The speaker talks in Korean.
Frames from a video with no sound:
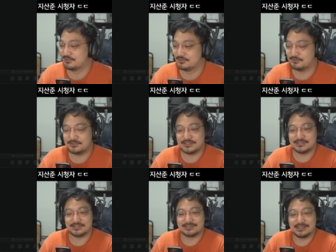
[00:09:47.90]

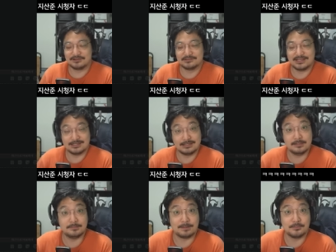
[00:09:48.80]
혹시 제
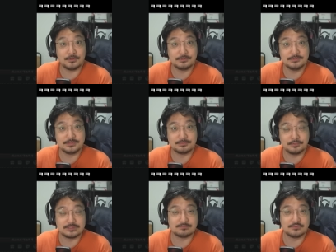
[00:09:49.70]
영상을 밥 먹으면서
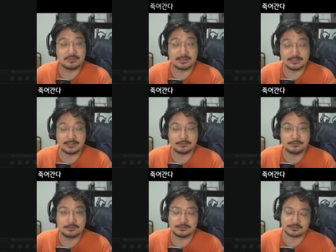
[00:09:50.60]
보시는 분들 많나요?
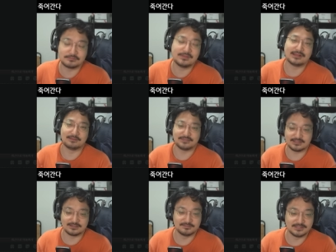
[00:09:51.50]
어, 정말
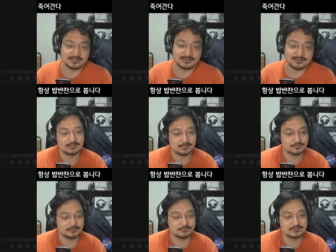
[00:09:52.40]
감사드립니다.
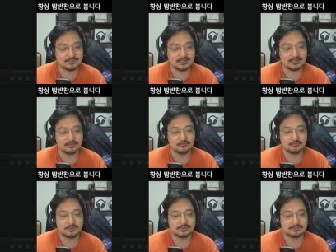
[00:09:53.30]
아무튼 요즘에
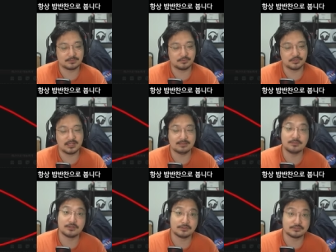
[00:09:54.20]
유튜브 없이 뭐 보기가
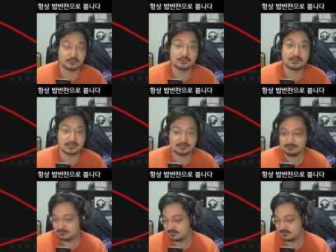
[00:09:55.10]
힘들어. 저도 그래요.